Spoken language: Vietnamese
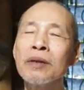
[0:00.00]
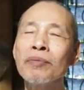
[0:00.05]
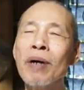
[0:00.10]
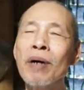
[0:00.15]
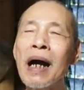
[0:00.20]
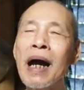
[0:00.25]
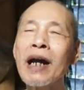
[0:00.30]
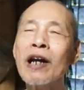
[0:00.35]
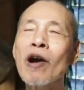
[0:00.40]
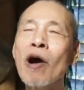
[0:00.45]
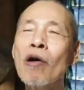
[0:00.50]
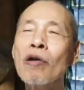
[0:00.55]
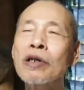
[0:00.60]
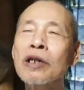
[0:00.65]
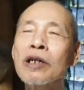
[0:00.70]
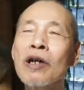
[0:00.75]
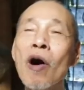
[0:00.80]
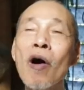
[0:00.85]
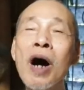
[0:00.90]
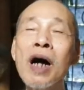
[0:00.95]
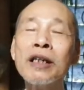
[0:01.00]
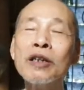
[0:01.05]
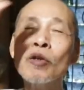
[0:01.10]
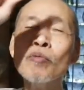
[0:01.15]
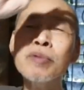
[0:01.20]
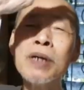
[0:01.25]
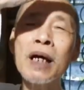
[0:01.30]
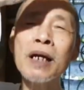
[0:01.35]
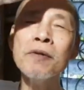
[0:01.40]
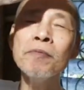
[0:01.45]
Phật ai độ cho độ hết
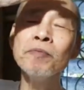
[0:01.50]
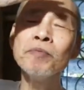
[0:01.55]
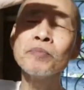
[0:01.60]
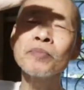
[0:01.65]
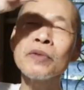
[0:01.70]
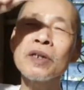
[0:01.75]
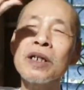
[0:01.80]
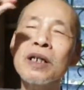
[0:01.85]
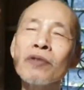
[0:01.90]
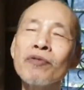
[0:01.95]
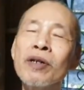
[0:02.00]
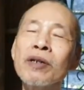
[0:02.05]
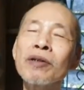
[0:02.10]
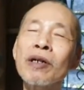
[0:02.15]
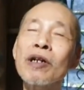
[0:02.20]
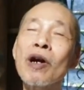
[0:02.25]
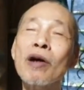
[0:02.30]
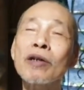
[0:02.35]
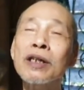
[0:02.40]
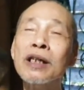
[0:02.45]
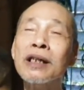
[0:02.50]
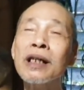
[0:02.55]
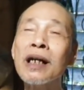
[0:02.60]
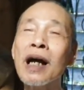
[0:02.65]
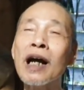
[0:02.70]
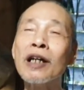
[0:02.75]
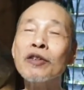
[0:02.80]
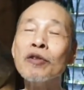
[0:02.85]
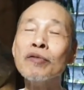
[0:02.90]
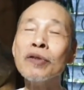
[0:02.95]
chúng sanh Phật độ cho
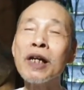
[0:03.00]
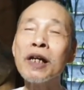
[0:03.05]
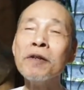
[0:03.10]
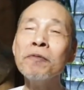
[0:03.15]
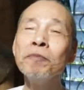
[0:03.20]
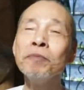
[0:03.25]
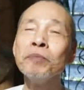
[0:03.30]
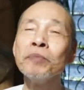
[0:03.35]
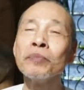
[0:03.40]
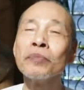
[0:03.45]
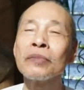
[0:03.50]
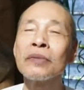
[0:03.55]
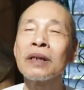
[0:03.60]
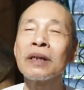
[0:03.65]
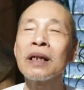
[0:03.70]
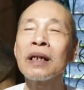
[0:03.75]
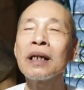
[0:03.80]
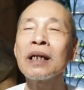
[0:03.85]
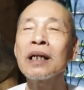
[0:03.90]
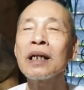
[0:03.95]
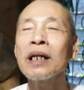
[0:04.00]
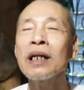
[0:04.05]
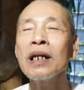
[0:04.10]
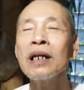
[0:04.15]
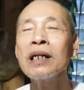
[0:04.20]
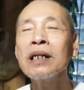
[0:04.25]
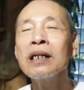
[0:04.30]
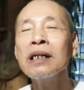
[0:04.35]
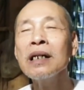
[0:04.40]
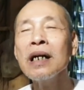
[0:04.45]
tất cả chúng sanh dạ.
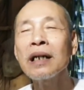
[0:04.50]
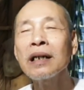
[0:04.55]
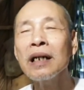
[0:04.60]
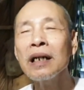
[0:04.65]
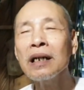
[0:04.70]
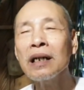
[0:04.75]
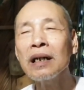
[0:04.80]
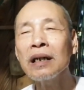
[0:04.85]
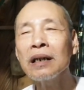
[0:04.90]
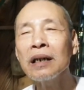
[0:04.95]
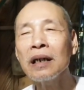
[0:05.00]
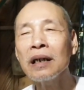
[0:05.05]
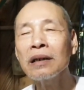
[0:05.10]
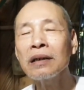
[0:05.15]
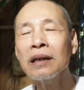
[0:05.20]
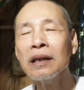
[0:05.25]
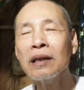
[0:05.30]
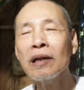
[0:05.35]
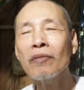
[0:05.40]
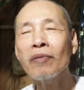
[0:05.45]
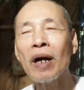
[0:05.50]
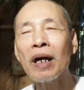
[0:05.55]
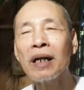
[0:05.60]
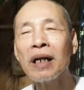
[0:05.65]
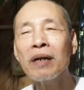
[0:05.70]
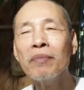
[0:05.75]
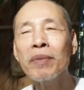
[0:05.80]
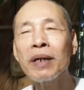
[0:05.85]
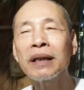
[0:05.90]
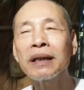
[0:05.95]
để hướng ông đức ông đức của
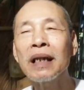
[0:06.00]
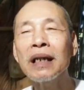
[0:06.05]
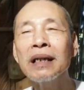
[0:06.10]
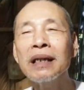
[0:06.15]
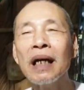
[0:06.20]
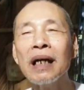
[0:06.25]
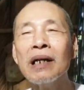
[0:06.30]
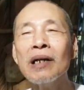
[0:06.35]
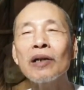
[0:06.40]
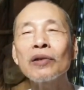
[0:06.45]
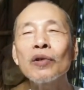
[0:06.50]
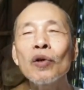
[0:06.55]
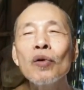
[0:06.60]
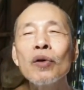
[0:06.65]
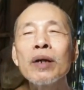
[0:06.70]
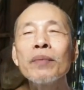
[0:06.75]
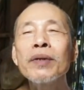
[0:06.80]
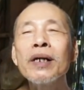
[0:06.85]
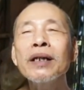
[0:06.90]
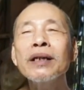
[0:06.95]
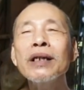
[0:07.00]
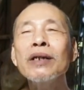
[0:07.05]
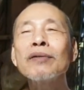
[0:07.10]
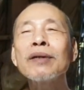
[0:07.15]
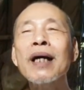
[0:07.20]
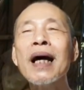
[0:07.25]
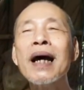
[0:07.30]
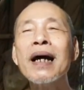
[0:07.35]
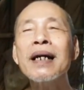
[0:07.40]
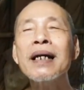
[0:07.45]
Phật để mà tinh tấn lo tu nghiệp chướng
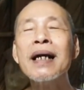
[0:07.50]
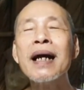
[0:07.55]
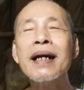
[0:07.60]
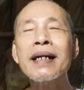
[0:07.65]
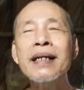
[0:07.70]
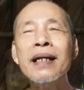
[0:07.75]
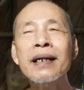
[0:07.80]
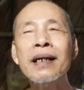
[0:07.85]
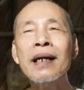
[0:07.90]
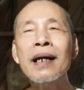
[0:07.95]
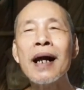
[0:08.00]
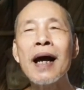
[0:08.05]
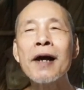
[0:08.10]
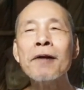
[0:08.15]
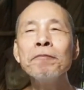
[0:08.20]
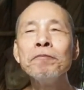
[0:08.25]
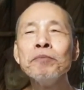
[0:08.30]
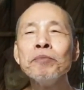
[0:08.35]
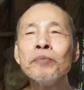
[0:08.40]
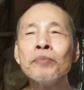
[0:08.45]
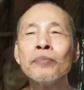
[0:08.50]
tiêu tan đấy ngày về cực lạc